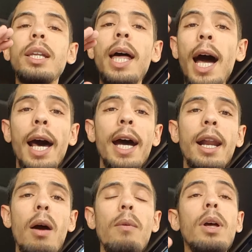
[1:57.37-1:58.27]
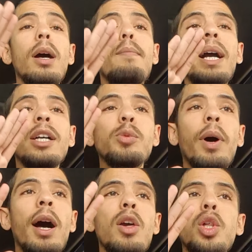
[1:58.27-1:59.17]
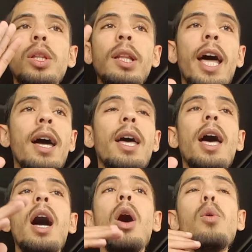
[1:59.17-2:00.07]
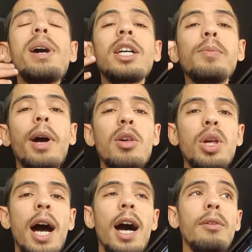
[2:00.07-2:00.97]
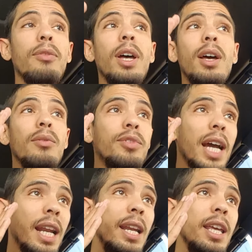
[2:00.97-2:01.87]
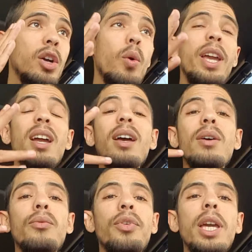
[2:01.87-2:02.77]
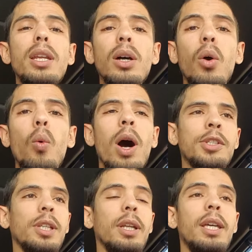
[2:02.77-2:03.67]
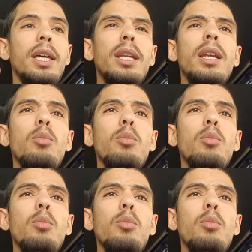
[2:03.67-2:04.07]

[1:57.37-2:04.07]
الحراره ما كتبقاش طلع او ما كتبقاش عارف في داك الليغوي فين واصل يعني